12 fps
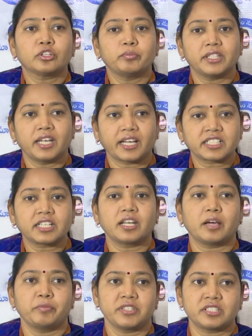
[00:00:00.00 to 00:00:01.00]
తొమ్మిది లక్షల
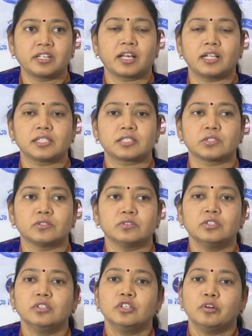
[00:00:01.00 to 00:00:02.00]
మిస్డ్ కాల్స్
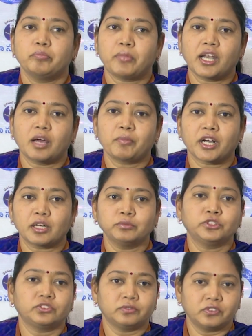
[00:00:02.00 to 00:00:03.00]
మా నమ్మకం
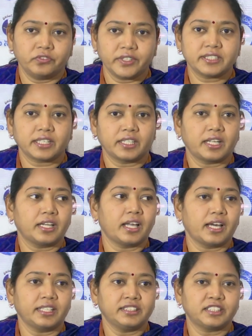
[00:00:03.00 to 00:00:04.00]
నువ్వే జగనన్న
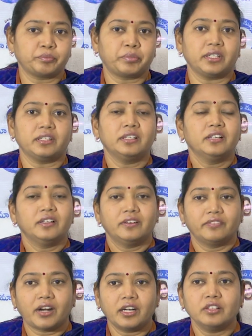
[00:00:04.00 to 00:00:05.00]
అని చెప్పి
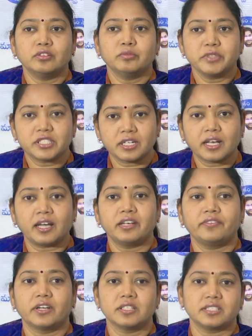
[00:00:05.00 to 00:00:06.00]
వాళ్ళు మిస్డ్ కాల్
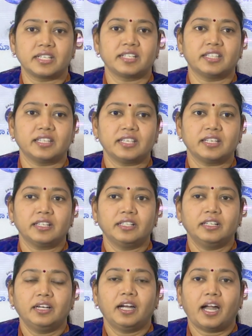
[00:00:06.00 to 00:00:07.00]
ఇవ్వడం జరిగింది
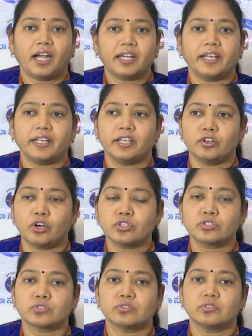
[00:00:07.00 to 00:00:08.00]
అంటే
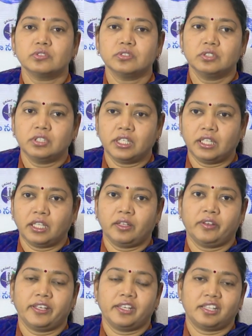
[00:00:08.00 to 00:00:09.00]
ఈరోజు
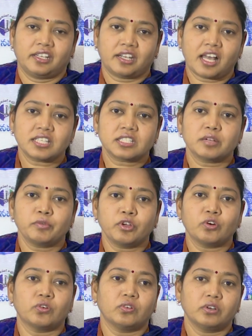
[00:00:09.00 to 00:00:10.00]

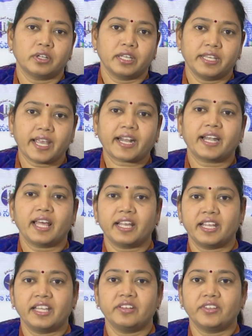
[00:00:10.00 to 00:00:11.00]
రాష్ట్రంలో ఎక్కడా
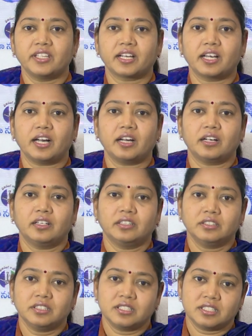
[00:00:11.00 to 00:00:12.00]
లేని విధంగా
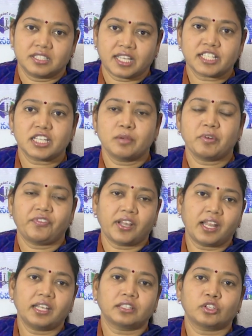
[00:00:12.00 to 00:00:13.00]
సంక్షేమ
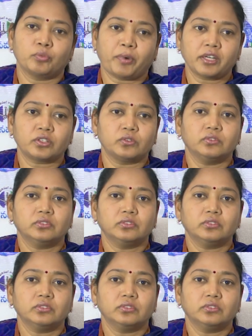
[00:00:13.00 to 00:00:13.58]
ఫలాలతో పాటు